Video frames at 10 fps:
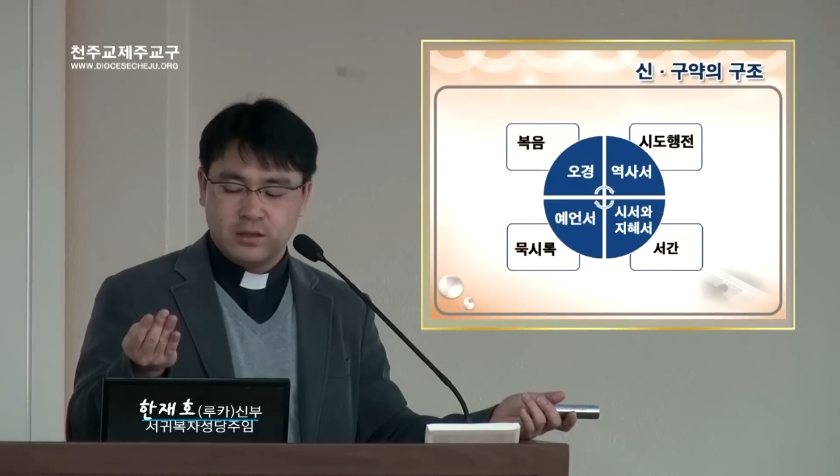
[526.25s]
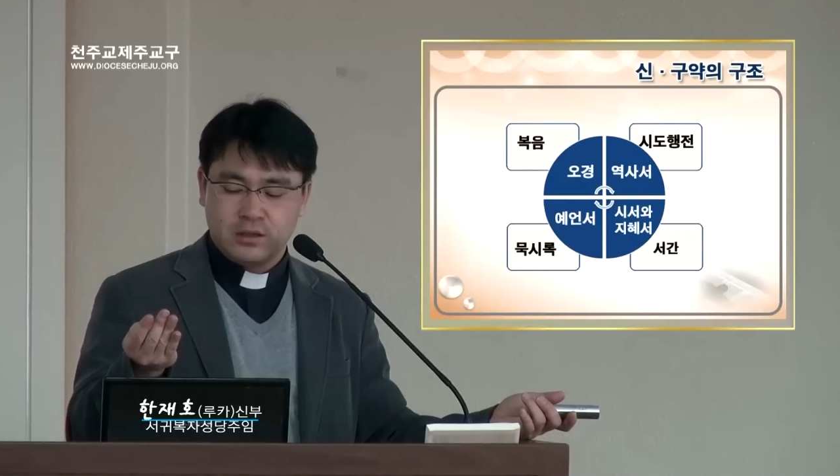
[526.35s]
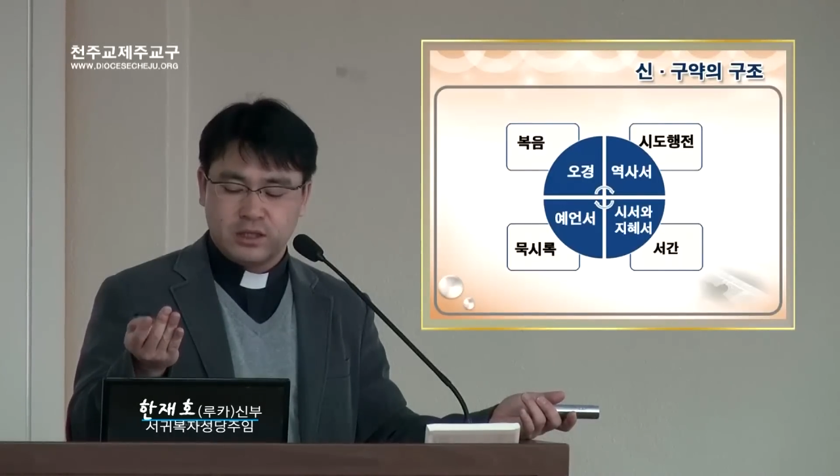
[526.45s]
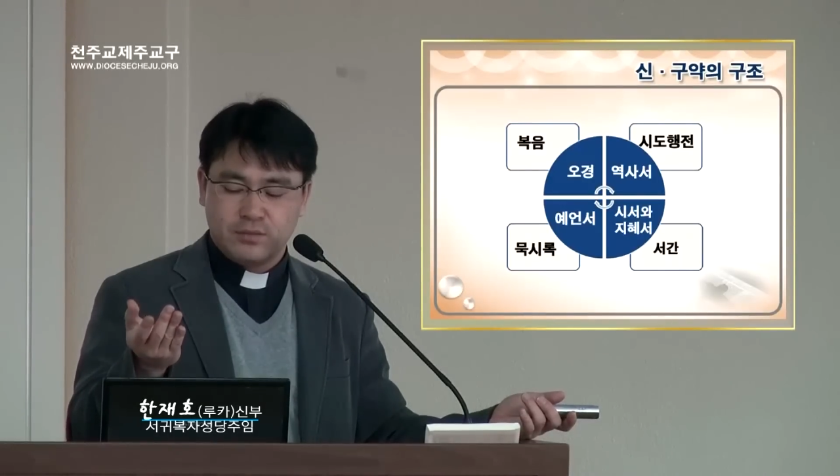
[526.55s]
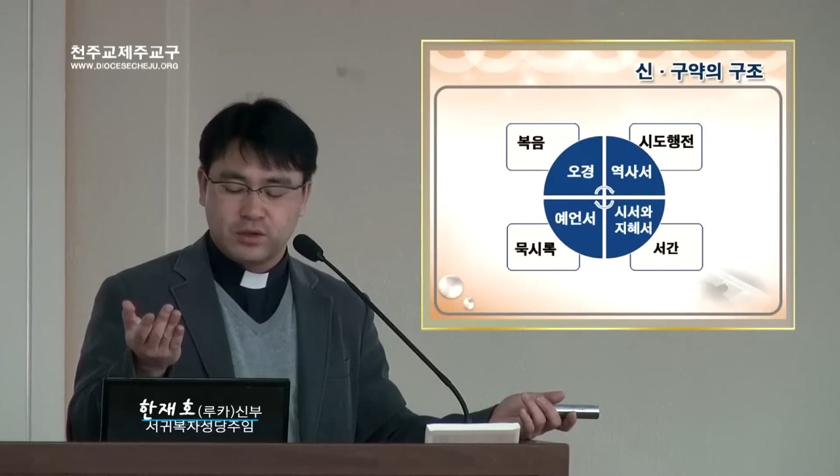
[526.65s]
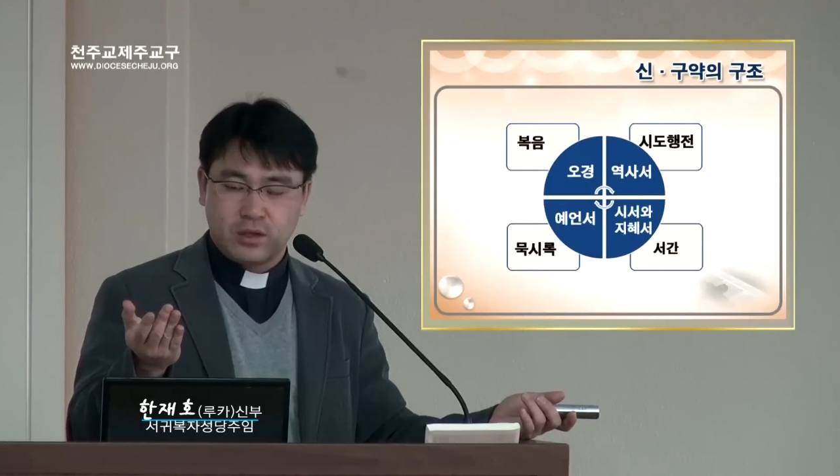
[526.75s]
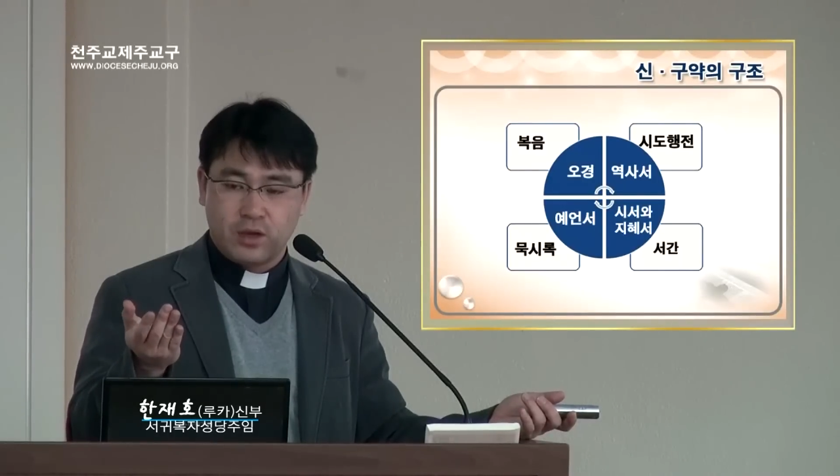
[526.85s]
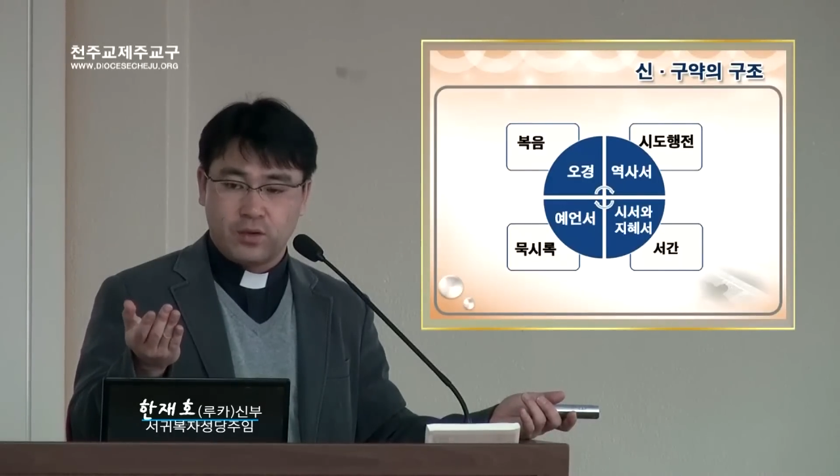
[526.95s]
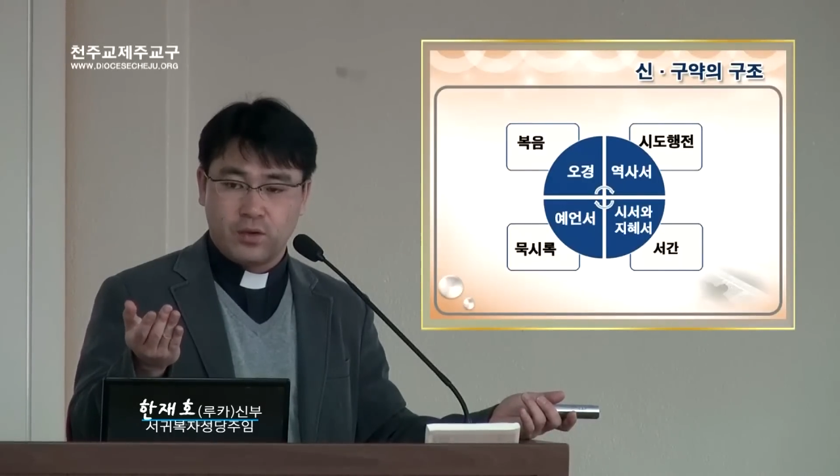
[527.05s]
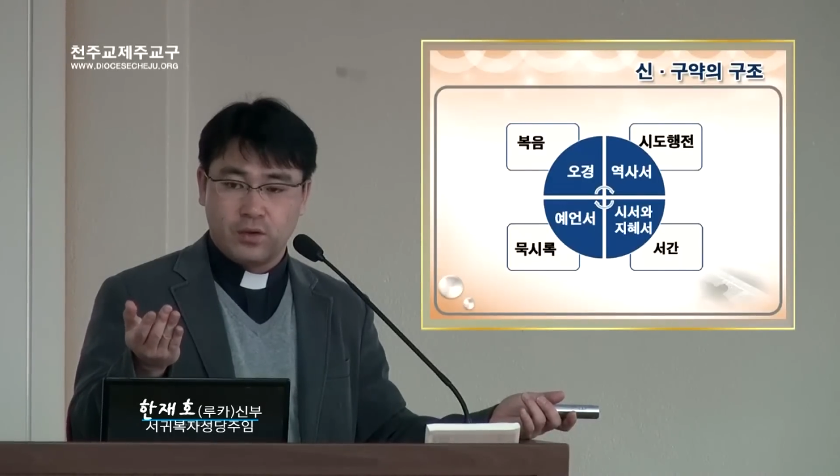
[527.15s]

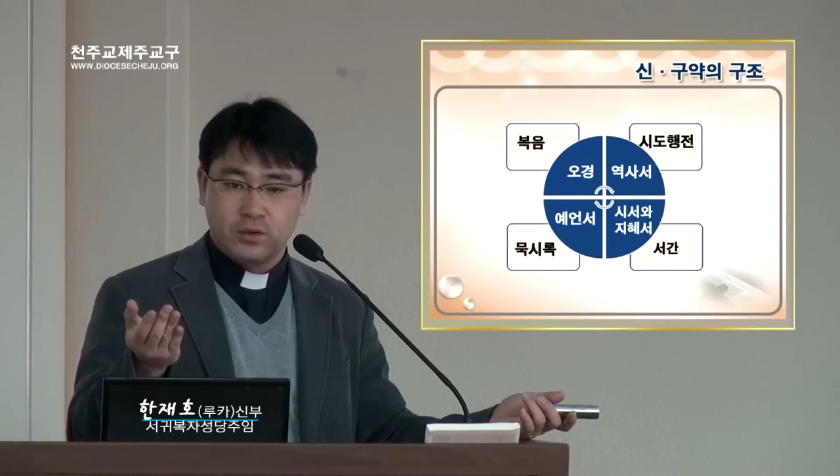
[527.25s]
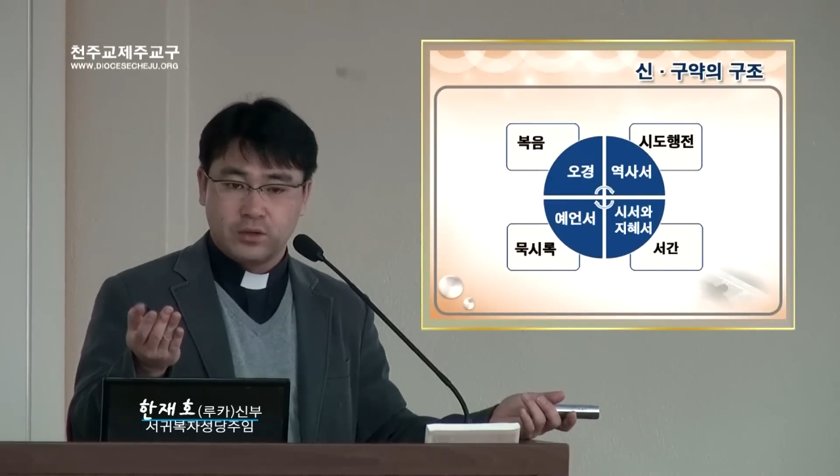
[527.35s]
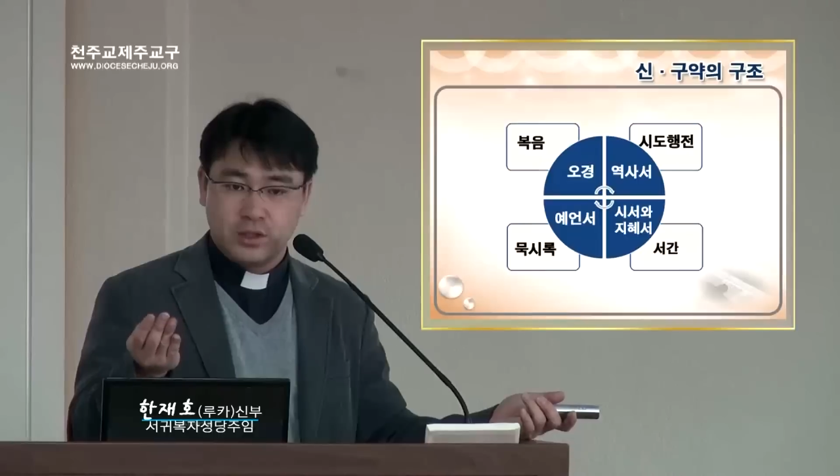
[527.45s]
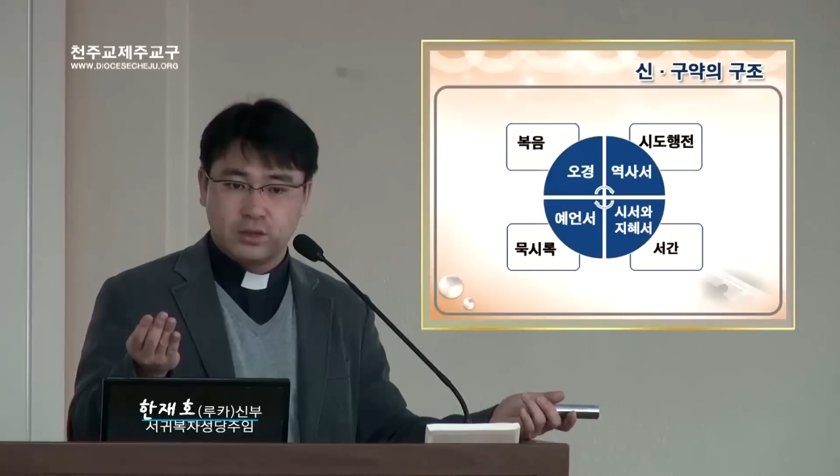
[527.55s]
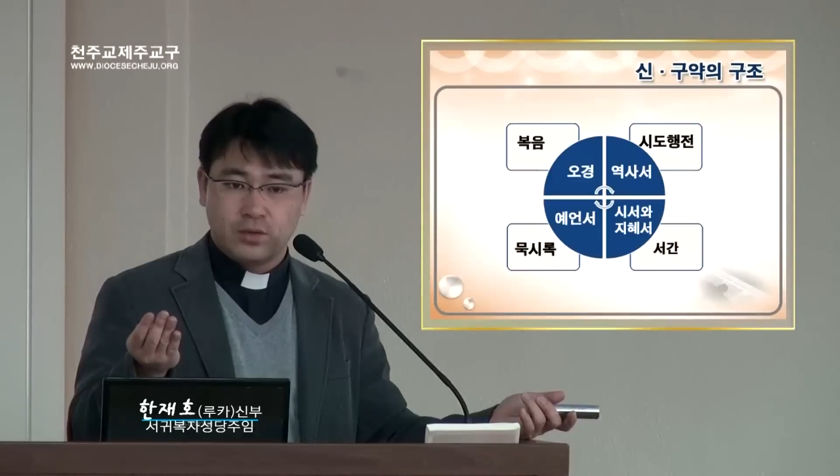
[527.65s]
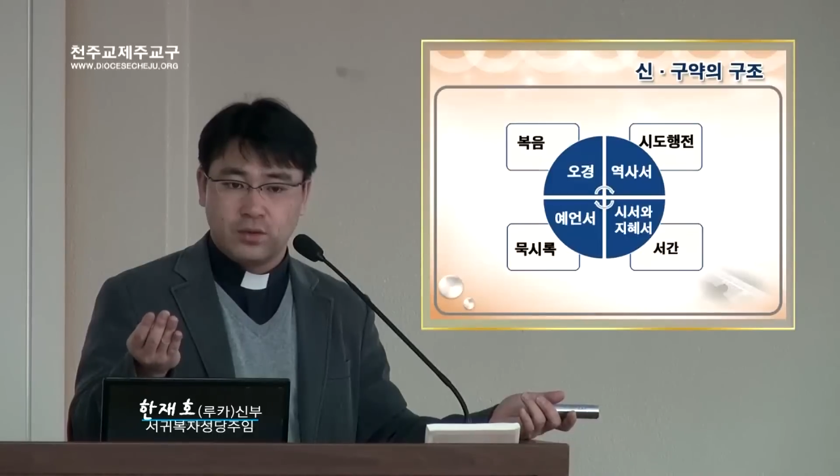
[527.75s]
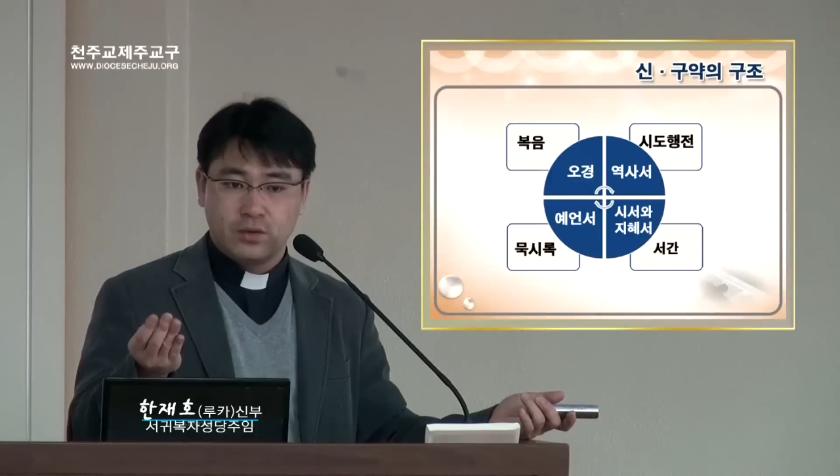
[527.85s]
티모테오, 디도